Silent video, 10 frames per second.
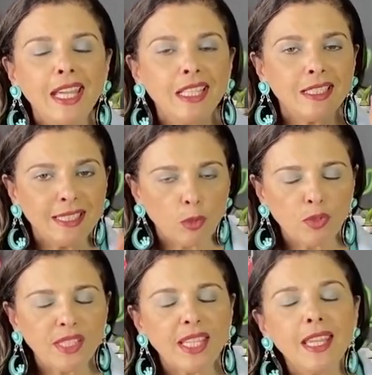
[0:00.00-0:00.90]
em
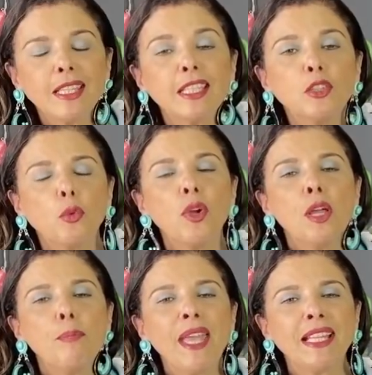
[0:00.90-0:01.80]
seu signo,
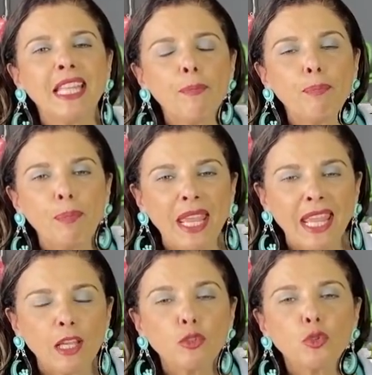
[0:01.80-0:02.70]
perder
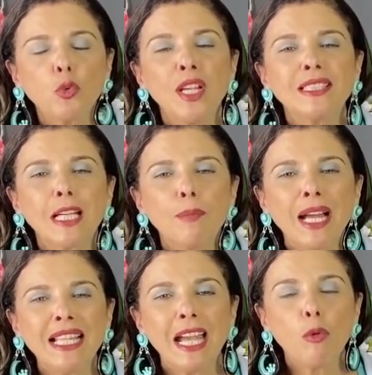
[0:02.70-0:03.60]
peso,
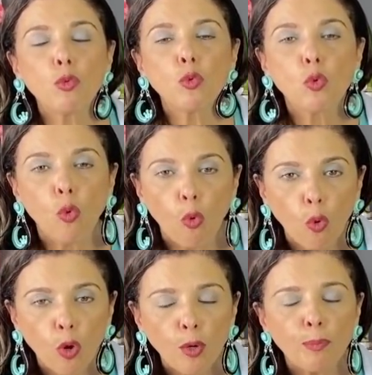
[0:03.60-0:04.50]
trabalhar o
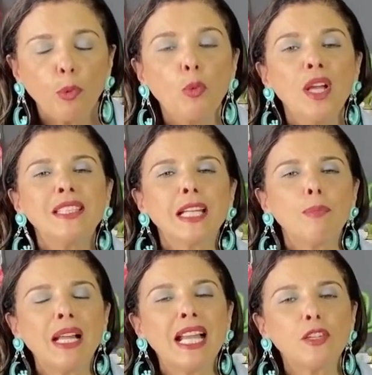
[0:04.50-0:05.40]
corpo,
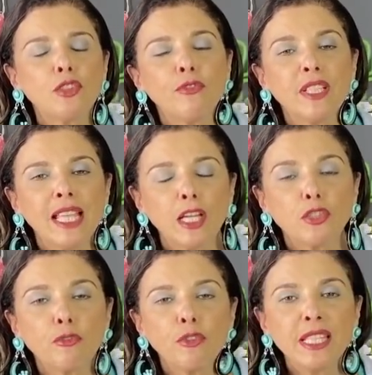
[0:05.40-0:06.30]
trabalhar
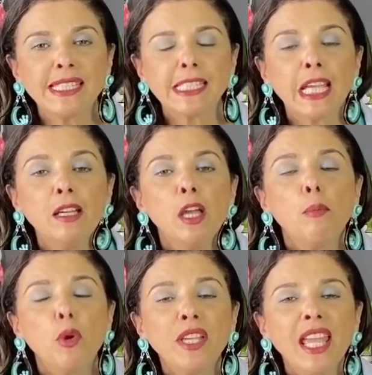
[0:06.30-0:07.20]
atividade física,
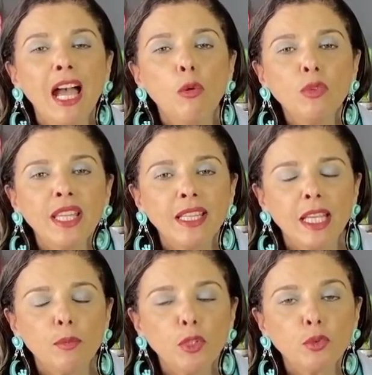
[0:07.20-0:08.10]
porque há um
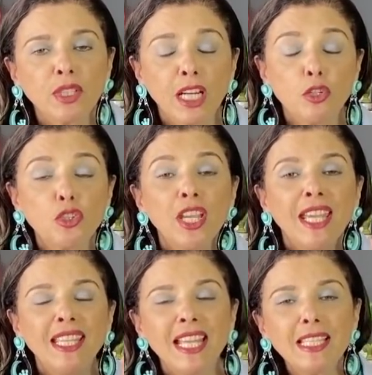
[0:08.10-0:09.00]
querer muito grande.
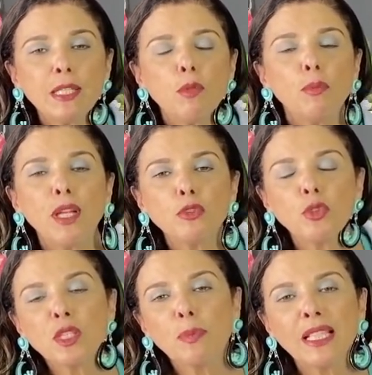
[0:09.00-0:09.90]
E nesse momento
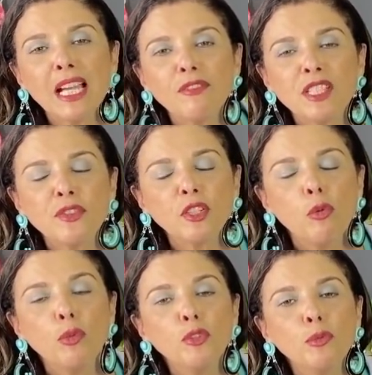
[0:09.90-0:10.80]
suas palavras
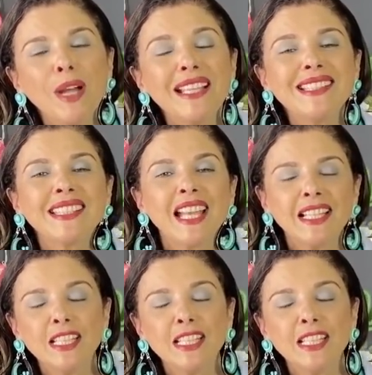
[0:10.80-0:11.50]
ficam muito mais